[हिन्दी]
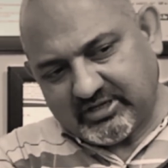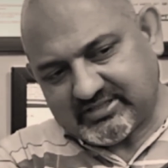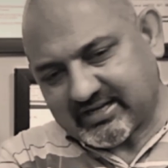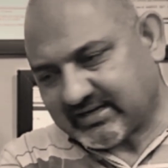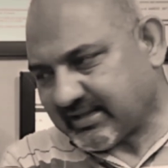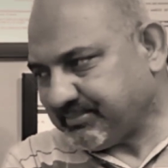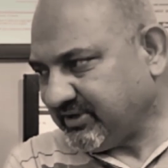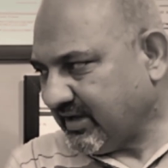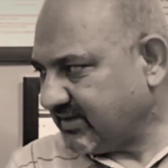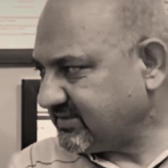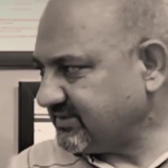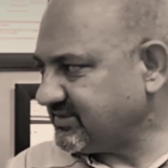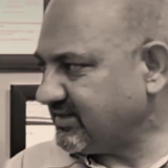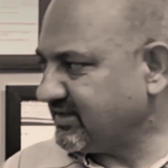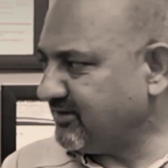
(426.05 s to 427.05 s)
तो ये सेटअप
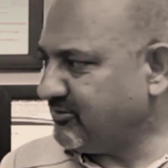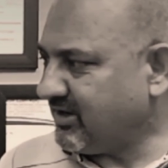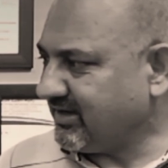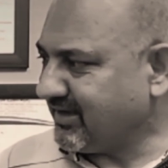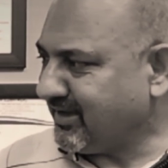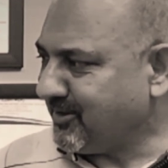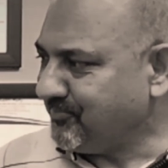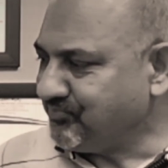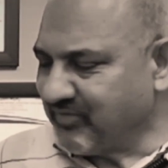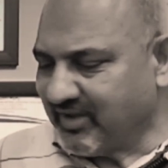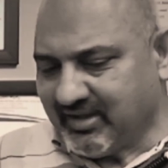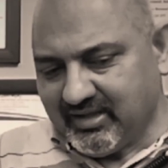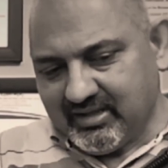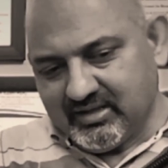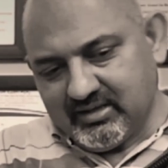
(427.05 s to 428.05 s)
यहाँ से चल के वहाँ गया
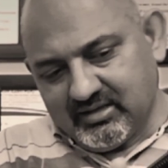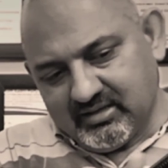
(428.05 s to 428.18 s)
हम्म।